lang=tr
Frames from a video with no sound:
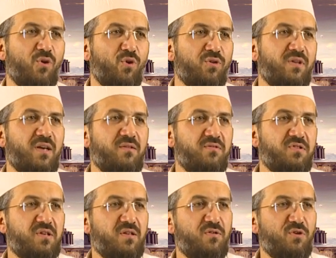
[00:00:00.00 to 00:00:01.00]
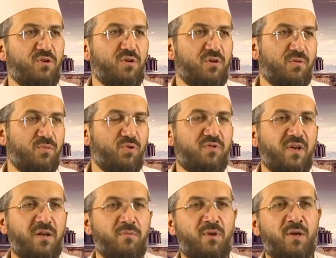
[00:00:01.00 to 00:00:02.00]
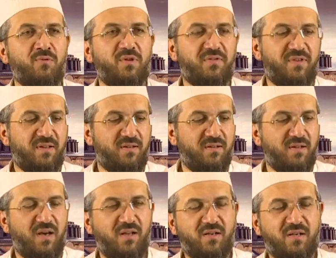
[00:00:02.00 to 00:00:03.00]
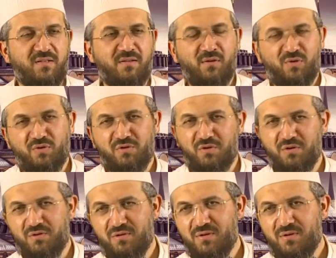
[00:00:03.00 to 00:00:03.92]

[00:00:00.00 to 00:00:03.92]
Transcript: O derviş gidiyor, muhterem Mahmud Efendi'nin halkasına oturuyor.